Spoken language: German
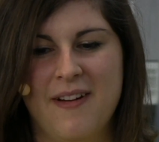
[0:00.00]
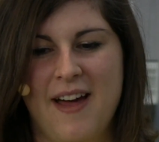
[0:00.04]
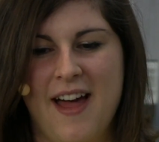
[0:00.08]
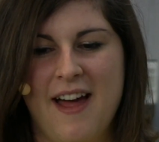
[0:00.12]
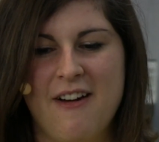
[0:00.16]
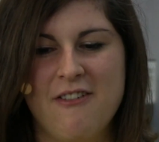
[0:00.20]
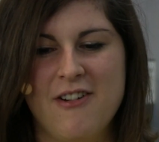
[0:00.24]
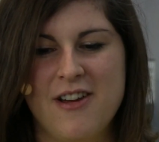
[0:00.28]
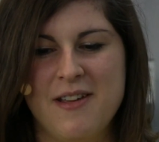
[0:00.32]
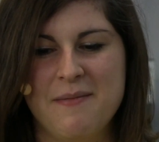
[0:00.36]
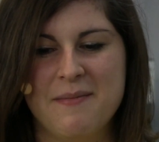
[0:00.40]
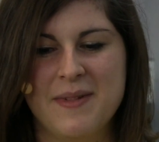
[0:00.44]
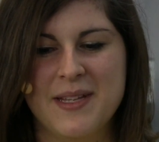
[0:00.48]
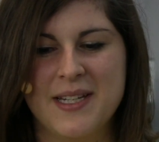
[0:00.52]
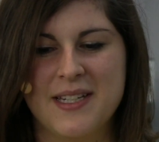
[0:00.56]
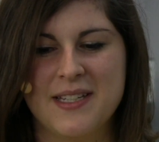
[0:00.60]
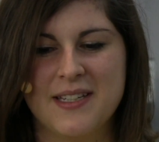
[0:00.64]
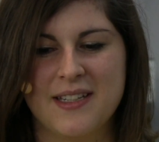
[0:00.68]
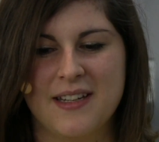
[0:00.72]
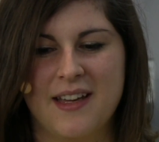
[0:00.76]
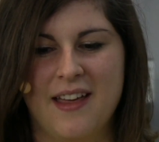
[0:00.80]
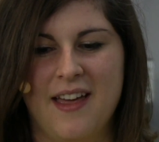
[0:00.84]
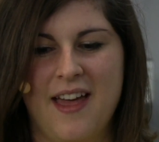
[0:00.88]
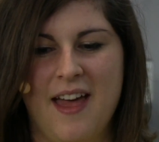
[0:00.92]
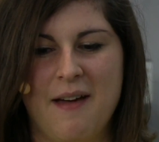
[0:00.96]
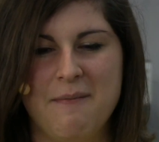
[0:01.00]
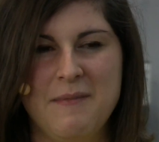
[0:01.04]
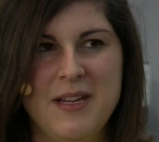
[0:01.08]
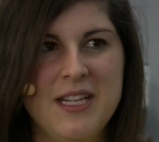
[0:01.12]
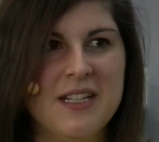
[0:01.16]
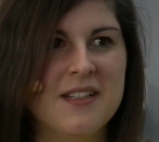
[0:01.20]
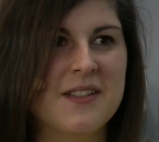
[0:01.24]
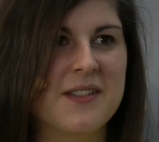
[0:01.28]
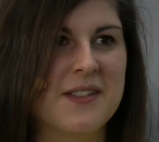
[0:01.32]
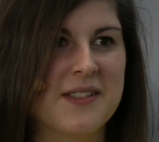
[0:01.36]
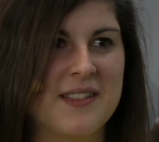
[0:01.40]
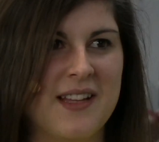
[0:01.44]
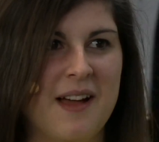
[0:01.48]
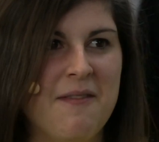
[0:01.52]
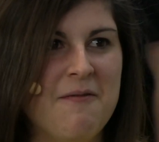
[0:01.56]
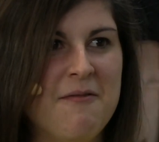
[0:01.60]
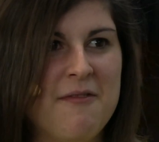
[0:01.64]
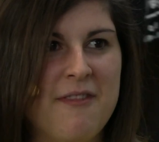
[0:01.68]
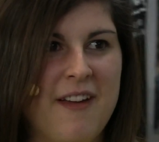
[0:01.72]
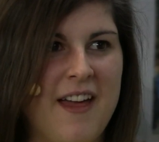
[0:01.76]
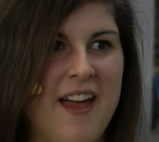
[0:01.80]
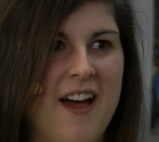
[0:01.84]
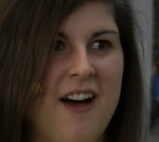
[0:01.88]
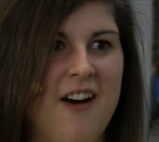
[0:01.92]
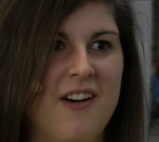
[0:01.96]
Harry mit äh, Hermine
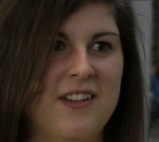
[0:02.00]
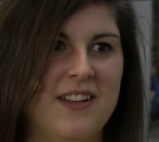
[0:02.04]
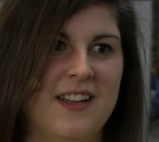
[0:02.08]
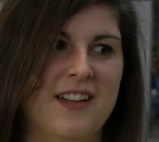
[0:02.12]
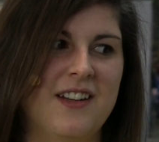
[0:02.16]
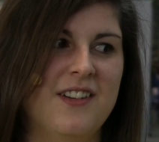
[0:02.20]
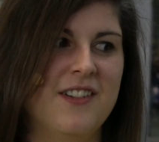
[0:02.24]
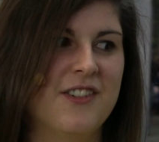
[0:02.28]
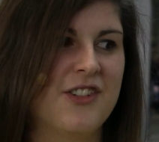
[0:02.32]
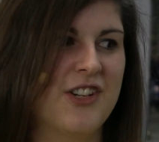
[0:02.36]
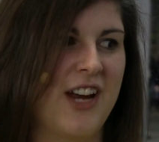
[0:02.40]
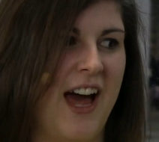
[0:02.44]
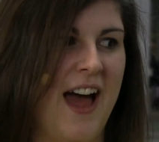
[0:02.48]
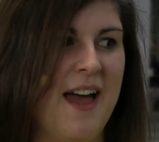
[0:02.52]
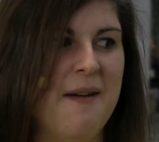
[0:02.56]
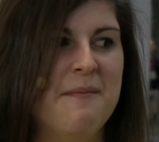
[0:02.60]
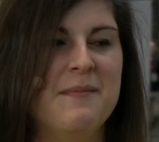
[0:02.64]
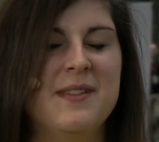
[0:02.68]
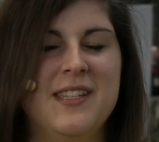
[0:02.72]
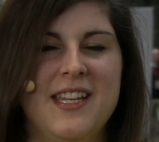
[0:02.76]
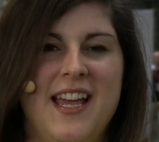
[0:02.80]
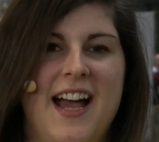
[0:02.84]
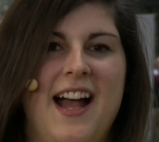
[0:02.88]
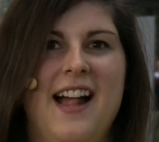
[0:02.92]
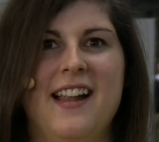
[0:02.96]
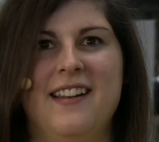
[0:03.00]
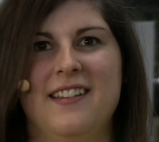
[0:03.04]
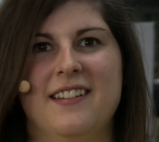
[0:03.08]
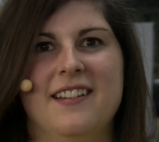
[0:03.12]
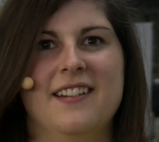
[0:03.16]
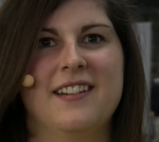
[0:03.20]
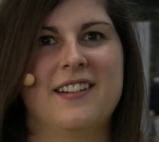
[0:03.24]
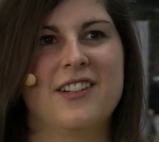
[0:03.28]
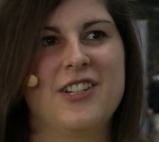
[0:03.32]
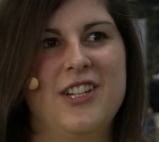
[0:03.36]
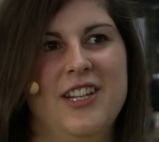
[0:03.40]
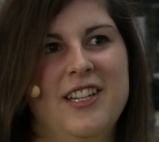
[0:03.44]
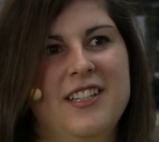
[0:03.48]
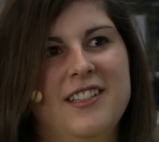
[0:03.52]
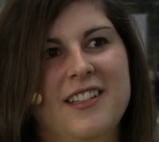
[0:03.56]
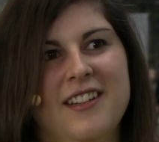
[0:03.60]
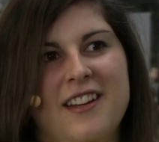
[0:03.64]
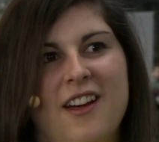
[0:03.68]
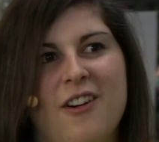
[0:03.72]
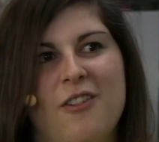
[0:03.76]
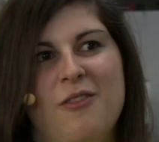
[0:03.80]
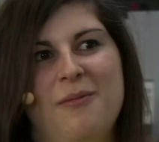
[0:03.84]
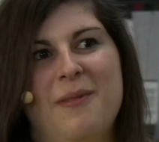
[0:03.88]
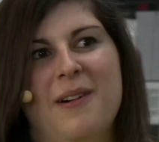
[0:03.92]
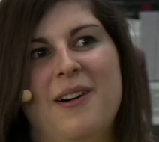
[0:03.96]
zusammen wäre und dann schreiben sie halt eine Geschichte
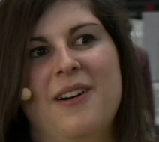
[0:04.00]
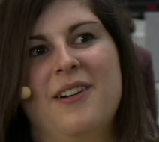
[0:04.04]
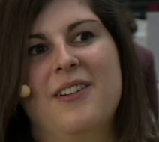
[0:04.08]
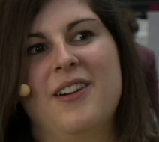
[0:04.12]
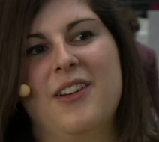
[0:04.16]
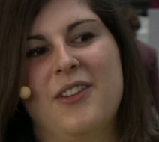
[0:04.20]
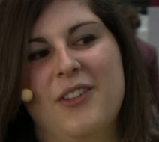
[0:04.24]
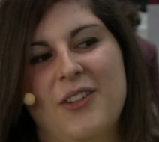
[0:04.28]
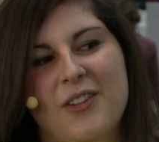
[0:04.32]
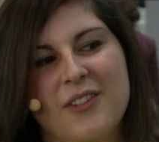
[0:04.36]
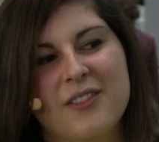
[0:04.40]
darüber. Und